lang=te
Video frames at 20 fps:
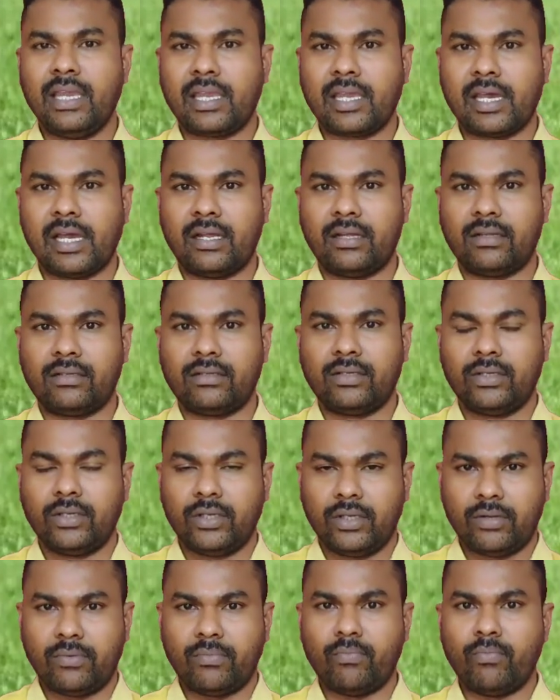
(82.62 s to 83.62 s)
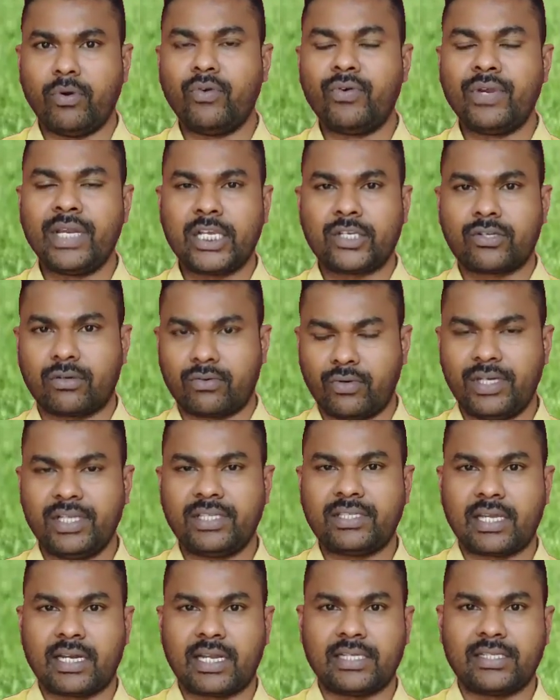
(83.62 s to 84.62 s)
ఇక భువనేశ్వర్
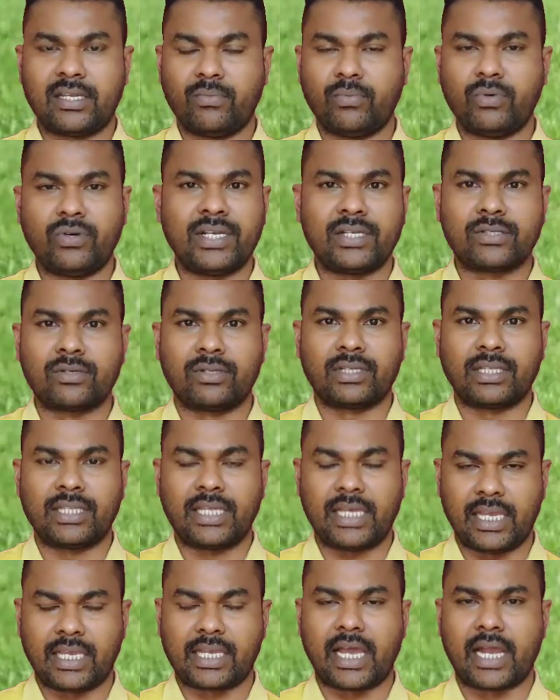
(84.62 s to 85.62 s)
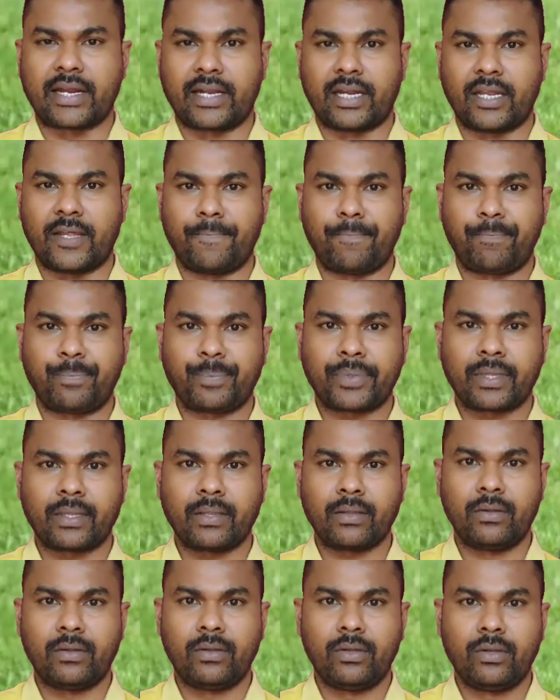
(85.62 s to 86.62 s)
ఒడిస్సా రాజధాని భువనేశ్వర్ ఉంది కదా ఇక అక్కడ
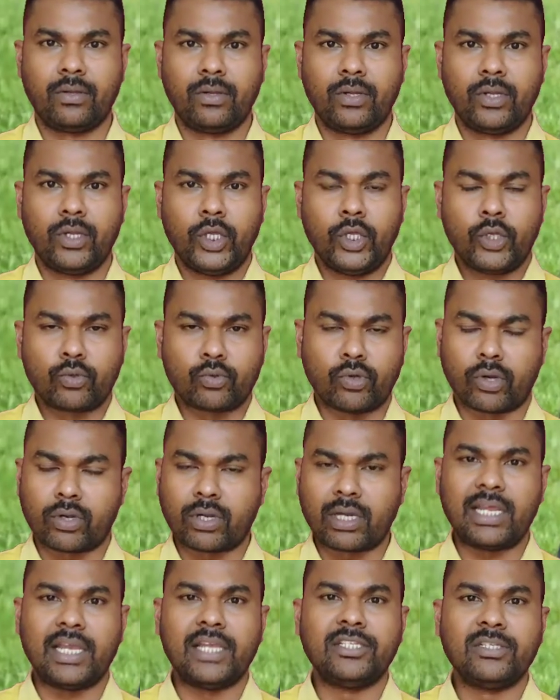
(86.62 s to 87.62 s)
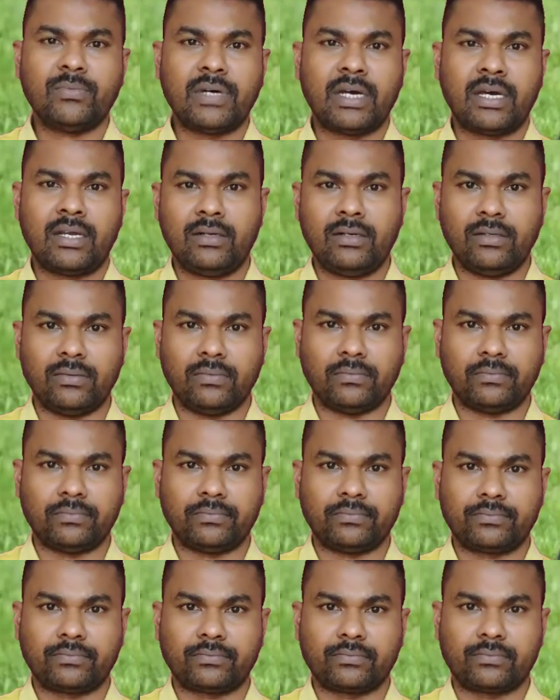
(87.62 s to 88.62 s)
కుక్కల యజమానులు
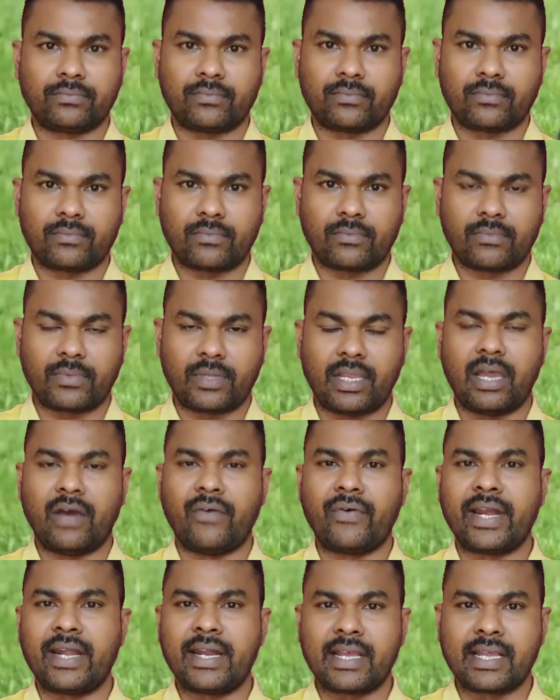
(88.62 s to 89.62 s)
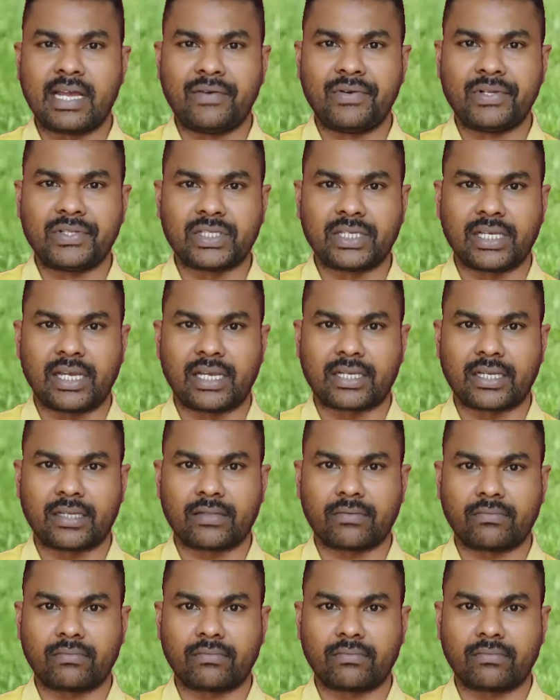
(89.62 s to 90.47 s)
ఎవరైనా కావచ్చు కాక